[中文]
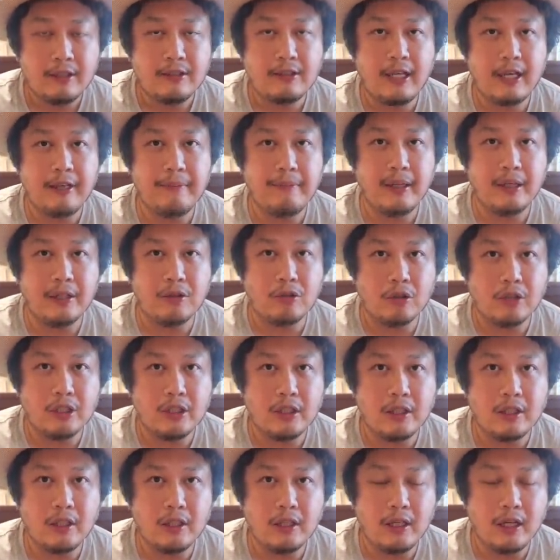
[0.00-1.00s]
在美国
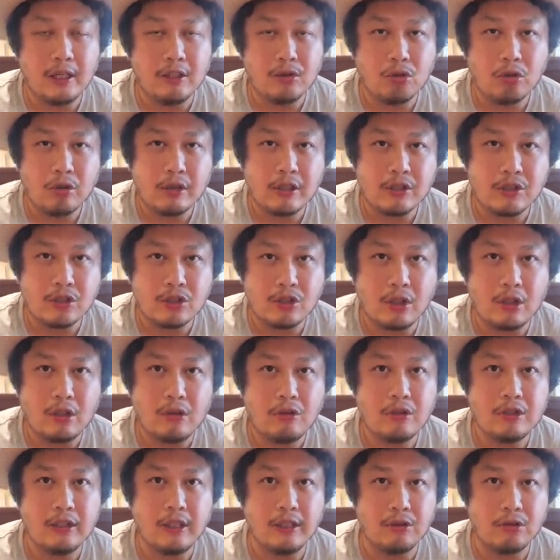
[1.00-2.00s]
的很多个
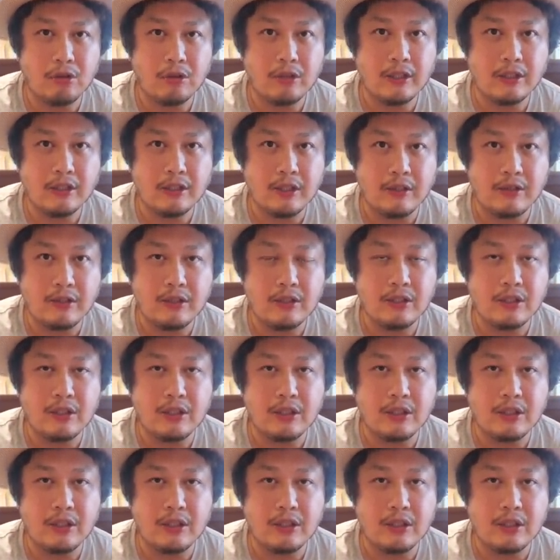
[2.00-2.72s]
州或者很多个城市，